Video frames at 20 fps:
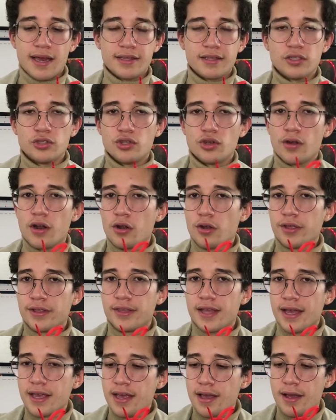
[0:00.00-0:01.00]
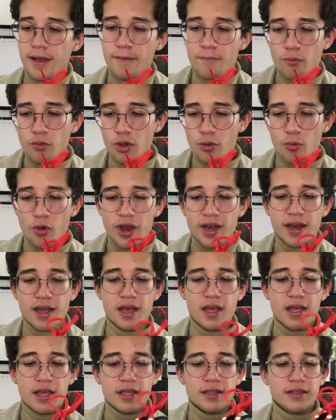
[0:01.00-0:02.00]
atención a los detalles es muy buena,
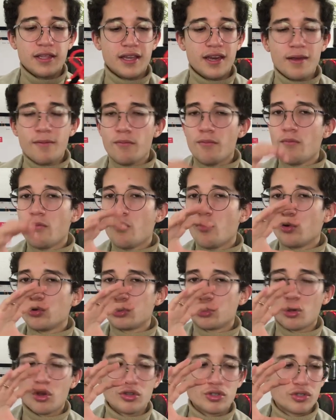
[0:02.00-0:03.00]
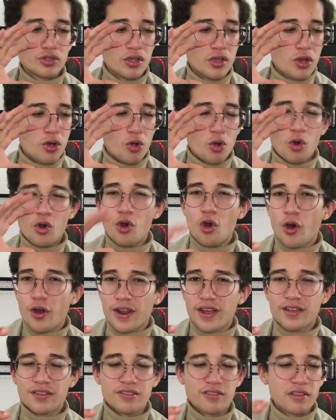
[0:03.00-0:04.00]
tiene muchos
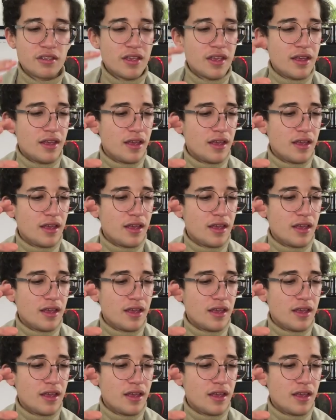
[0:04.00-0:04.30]
colores,